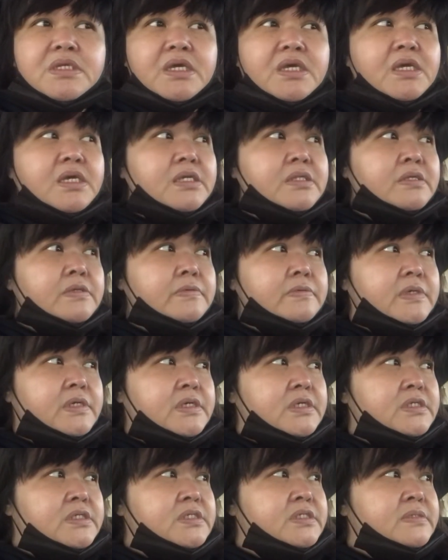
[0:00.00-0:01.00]

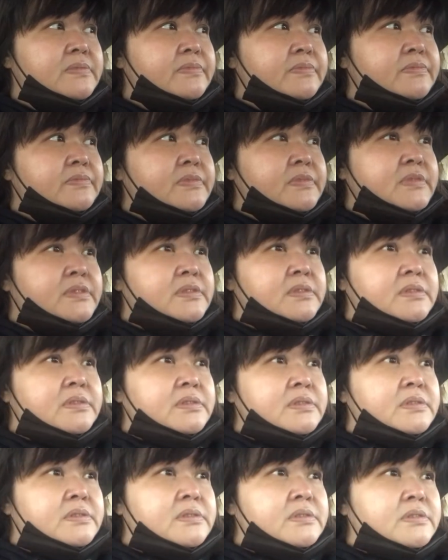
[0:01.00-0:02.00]
anyways
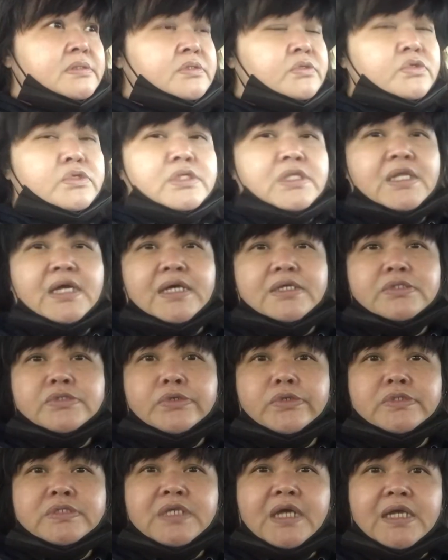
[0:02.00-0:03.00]
yun lang
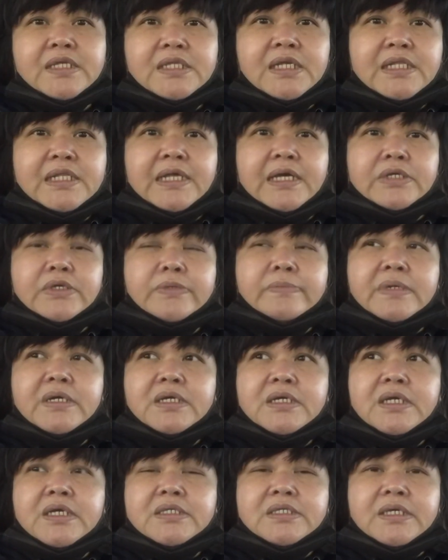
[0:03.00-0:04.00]
so sana lang yung
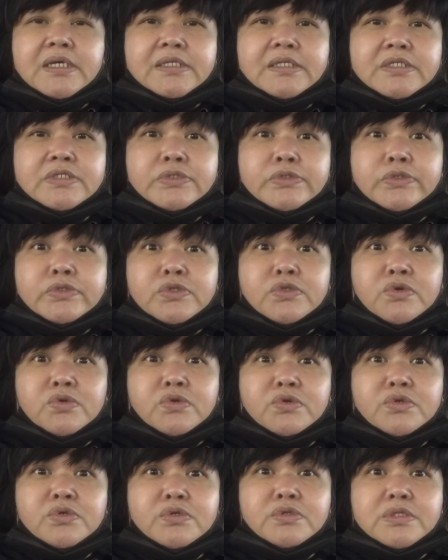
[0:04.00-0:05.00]
mga ganyan is
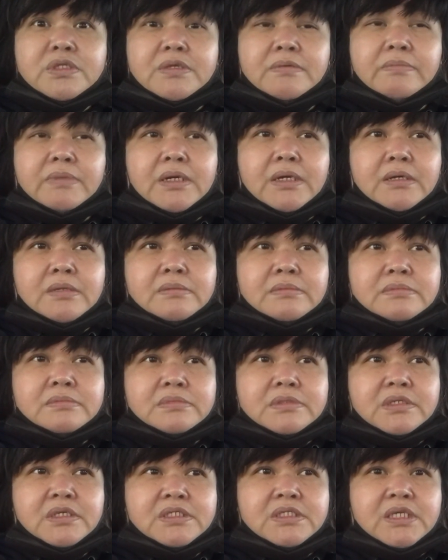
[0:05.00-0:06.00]
totoo ba diba?
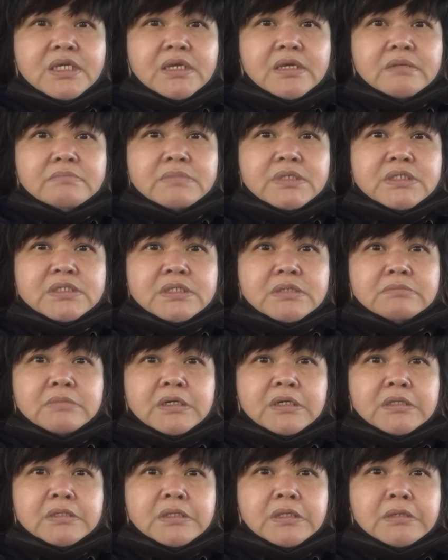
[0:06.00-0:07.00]
kasi minsan
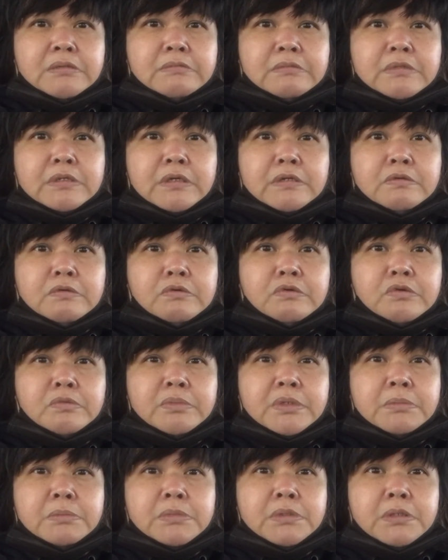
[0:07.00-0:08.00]
maganda yung
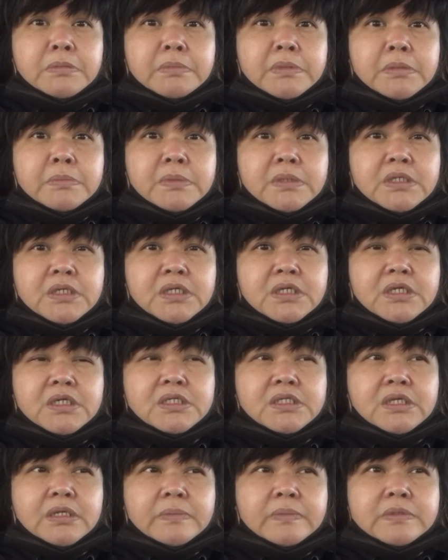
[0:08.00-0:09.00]
kalooban mo nagbibigay
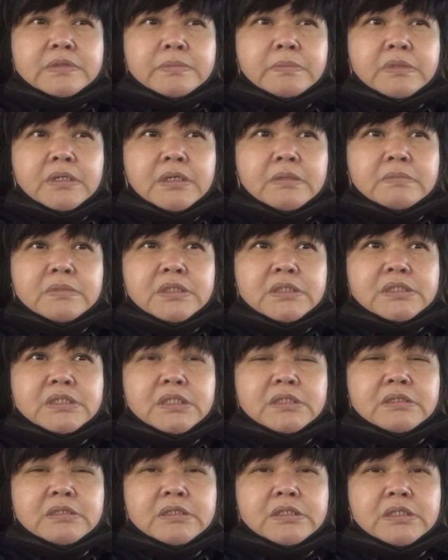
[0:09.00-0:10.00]
ka tapos baka
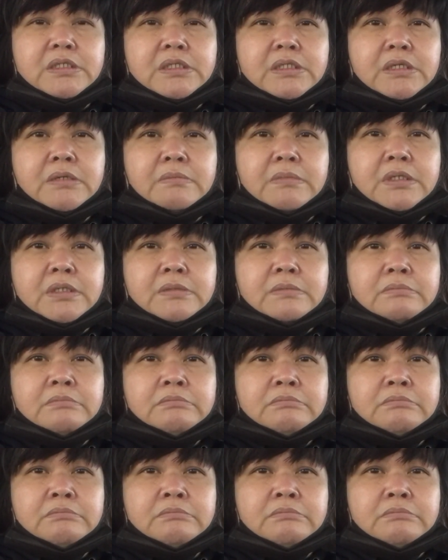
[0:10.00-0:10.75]
minsan hindi naman